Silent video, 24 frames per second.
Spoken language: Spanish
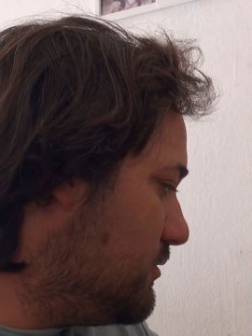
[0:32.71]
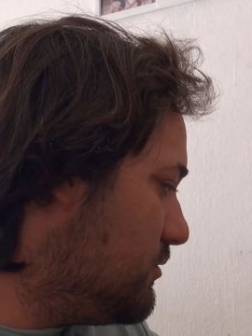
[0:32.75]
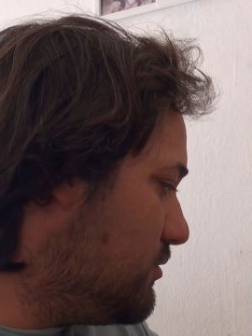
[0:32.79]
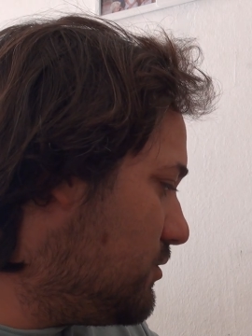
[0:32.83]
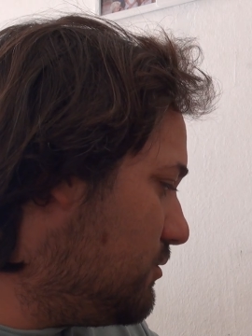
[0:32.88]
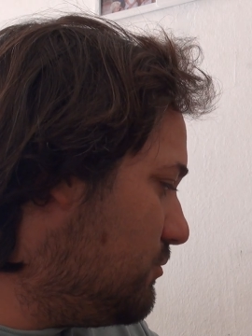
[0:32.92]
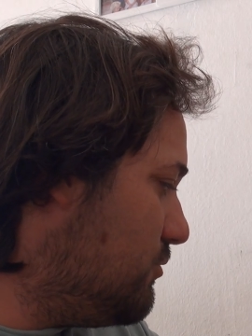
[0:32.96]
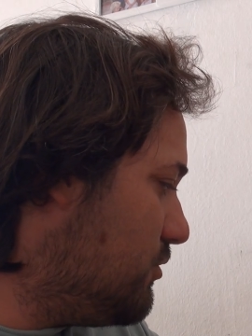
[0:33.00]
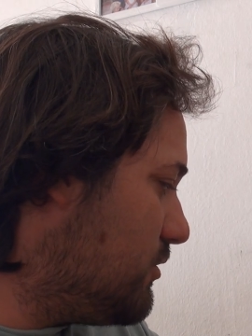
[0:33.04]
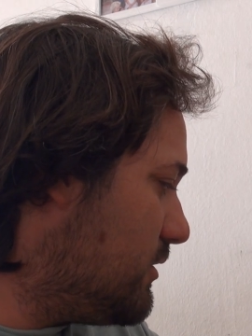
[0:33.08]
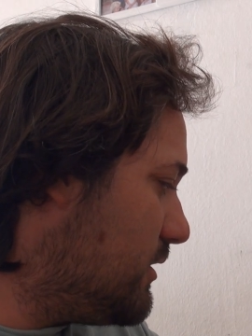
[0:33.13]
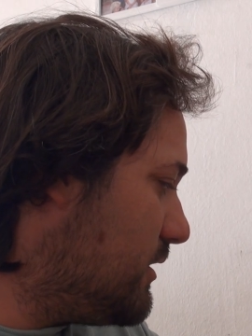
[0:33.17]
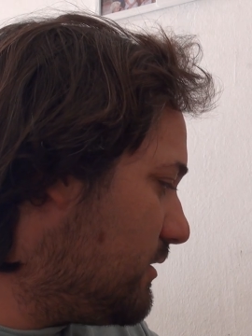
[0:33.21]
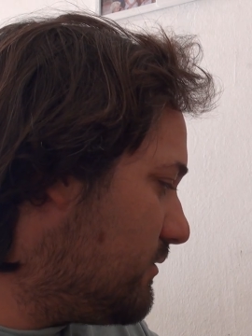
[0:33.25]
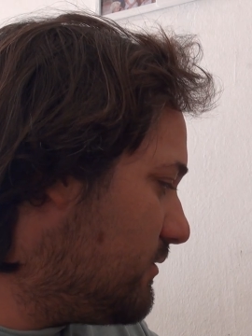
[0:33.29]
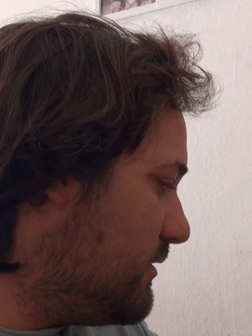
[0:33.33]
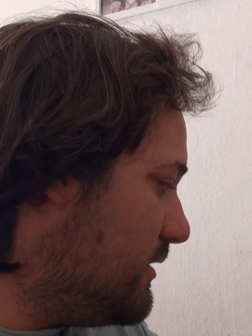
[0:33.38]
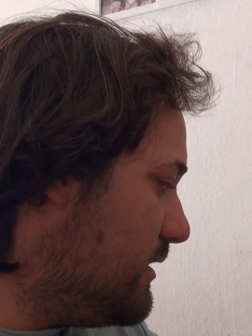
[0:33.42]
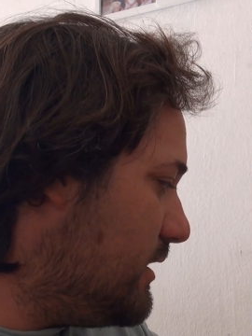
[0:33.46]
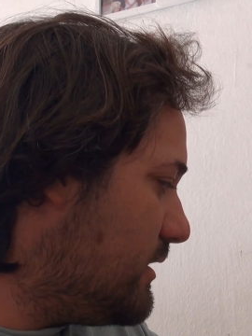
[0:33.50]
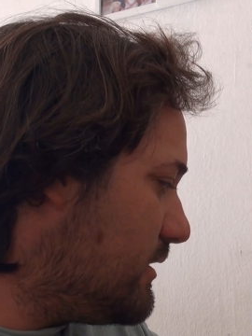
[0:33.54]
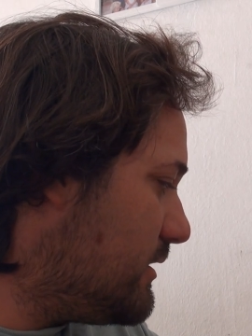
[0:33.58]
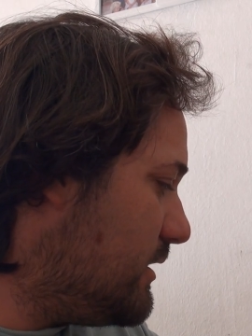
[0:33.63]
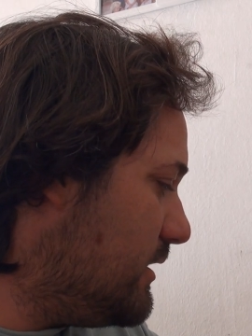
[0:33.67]
cómo
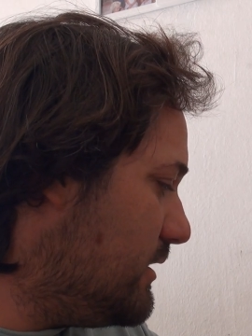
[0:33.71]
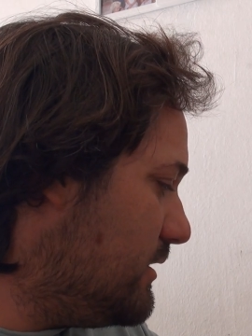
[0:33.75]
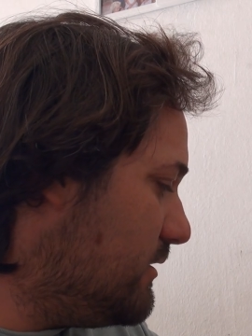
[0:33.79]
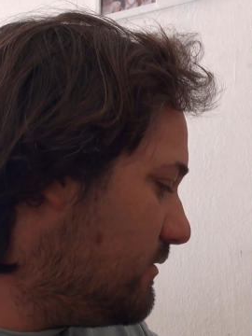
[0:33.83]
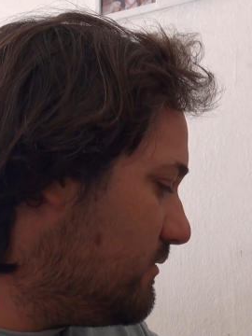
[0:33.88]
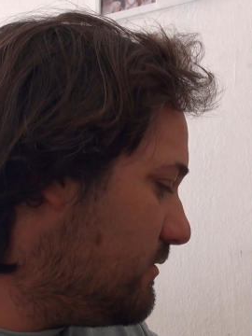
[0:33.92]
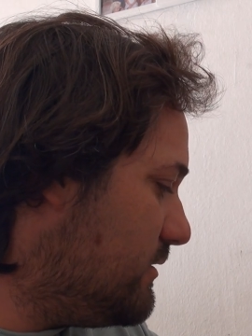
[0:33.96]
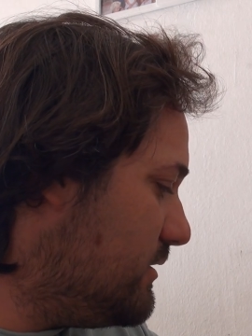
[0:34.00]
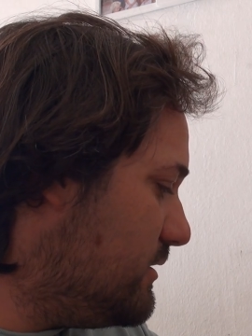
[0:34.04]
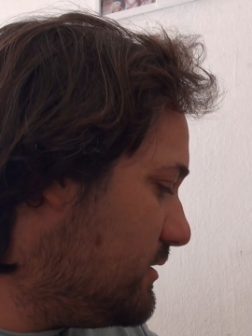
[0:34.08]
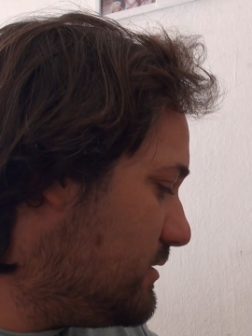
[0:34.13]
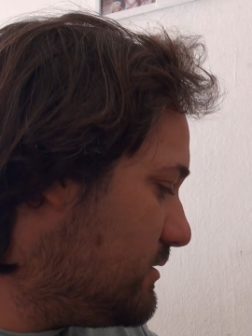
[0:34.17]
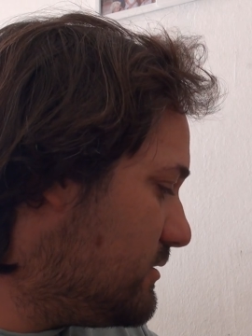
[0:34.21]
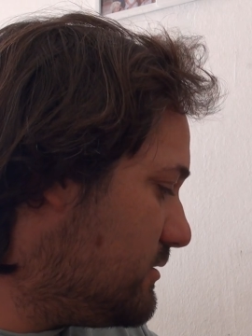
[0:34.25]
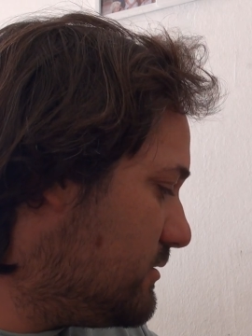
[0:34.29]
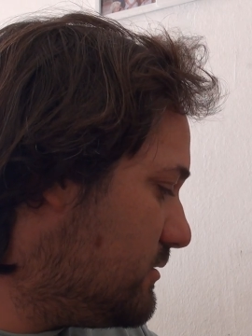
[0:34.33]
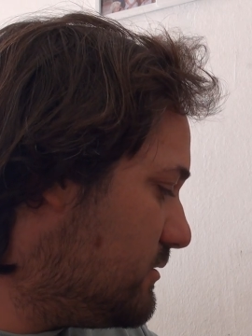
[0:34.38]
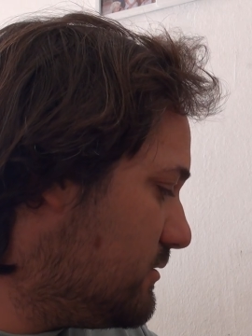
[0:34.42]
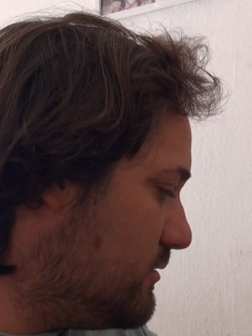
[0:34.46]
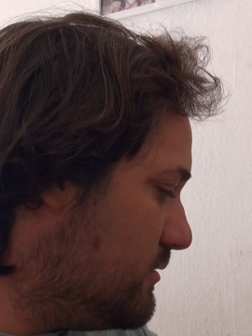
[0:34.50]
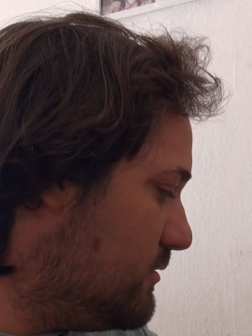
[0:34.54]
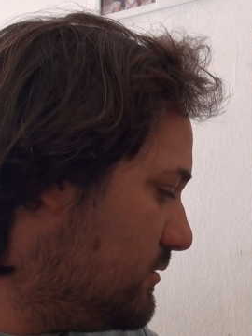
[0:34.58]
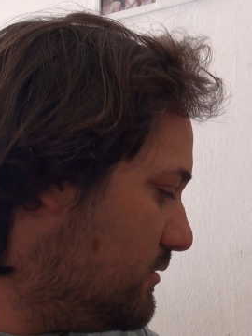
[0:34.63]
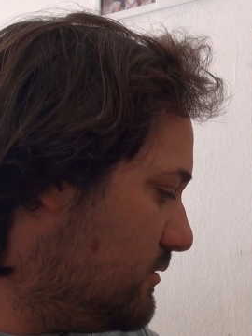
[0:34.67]
crecen las raíces,
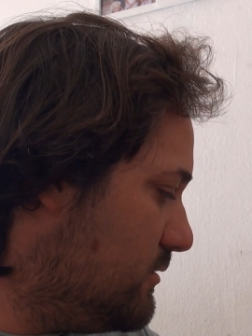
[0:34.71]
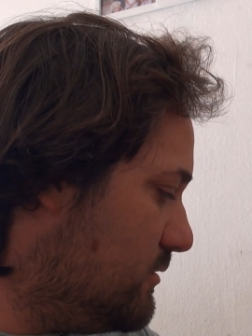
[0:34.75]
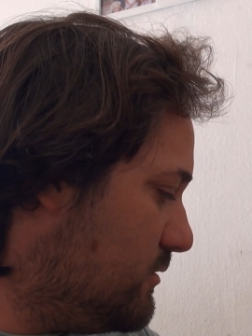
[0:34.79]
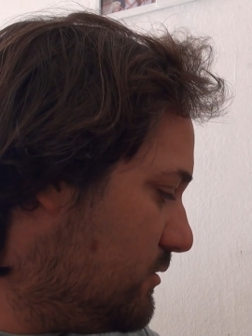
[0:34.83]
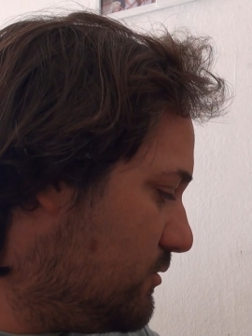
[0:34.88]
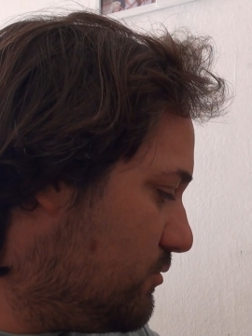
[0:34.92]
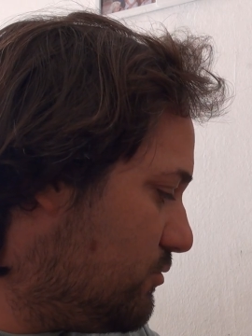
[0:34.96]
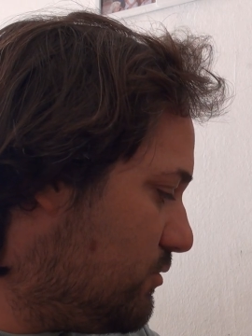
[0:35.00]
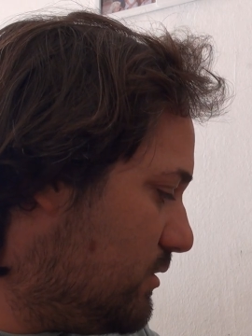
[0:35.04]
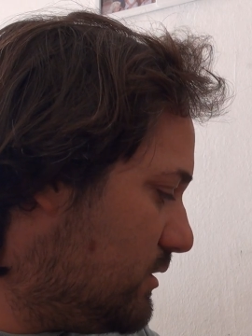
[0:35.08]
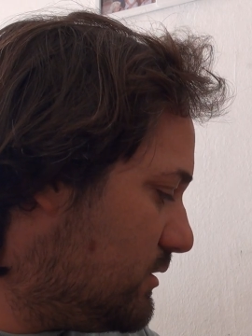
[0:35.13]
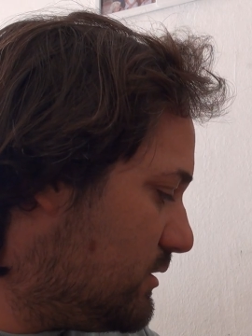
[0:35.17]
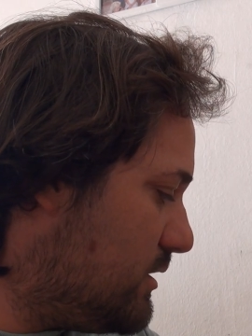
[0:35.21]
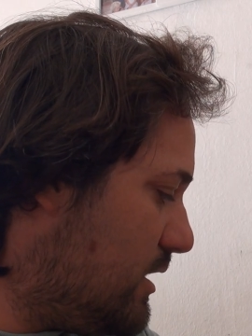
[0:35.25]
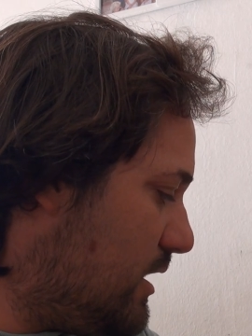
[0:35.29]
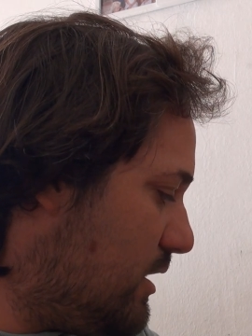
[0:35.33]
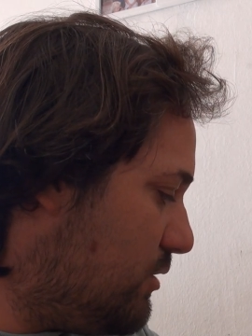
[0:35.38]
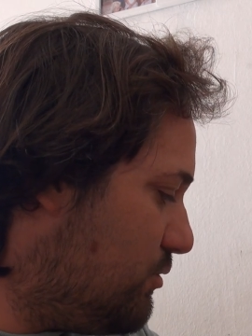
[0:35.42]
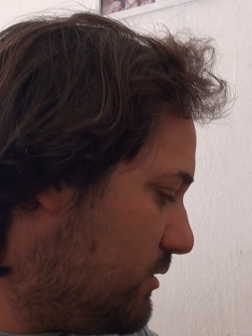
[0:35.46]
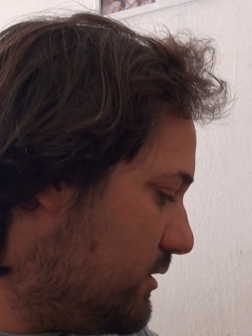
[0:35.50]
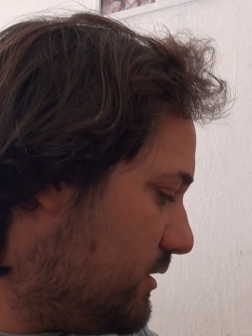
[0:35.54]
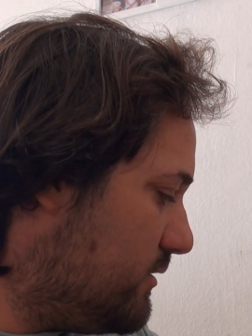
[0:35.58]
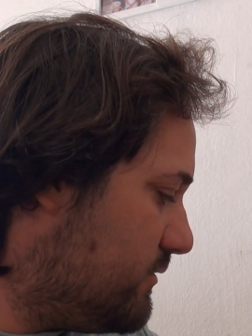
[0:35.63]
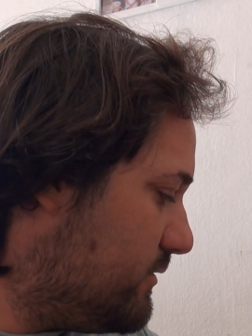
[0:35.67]
cuánta
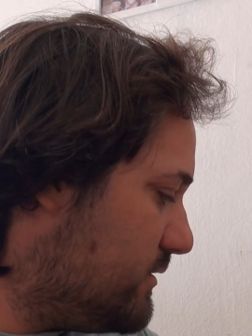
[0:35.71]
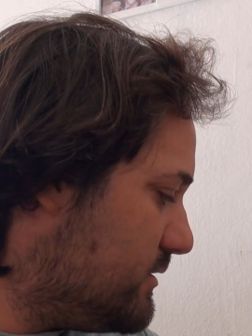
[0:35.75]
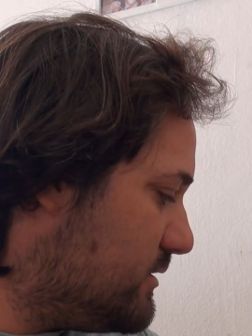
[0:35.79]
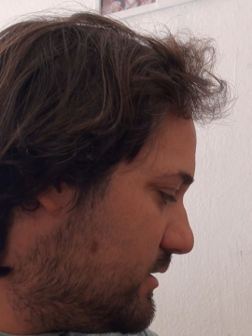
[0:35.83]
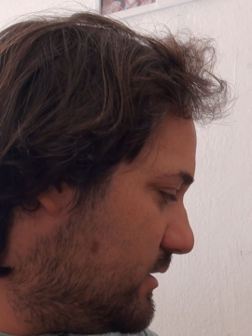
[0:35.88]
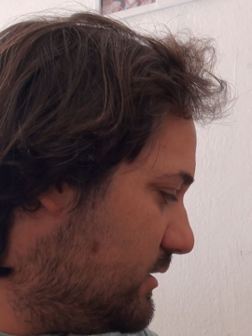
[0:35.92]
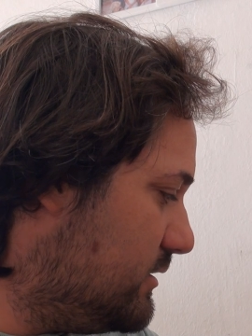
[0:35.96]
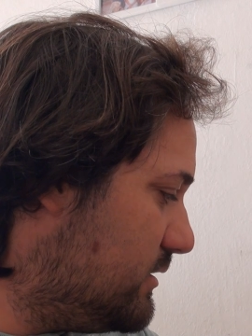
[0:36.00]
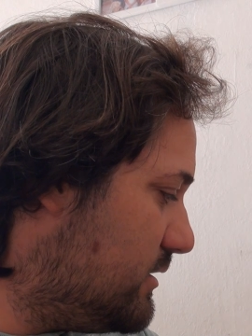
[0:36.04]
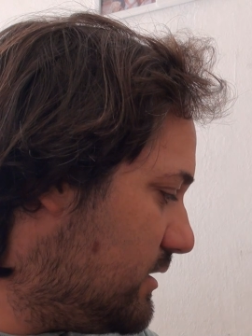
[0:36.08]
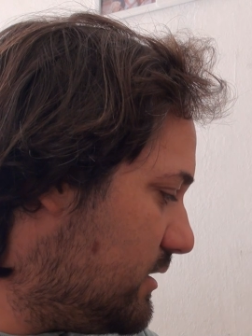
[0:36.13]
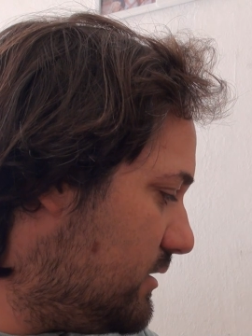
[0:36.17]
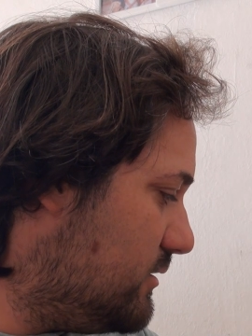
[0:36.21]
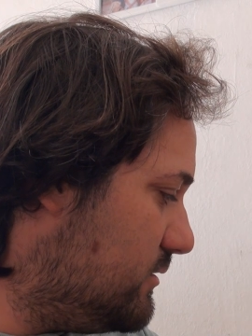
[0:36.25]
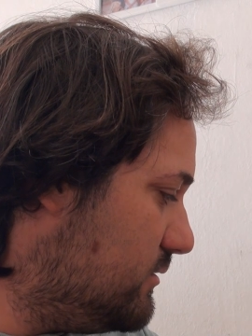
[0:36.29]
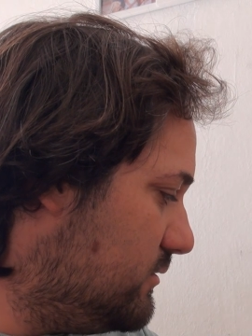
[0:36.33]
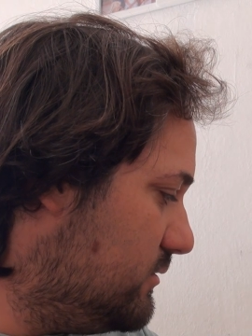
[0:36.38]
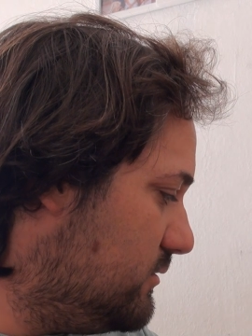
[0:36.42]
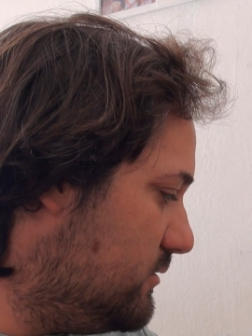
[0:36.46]
agua necesita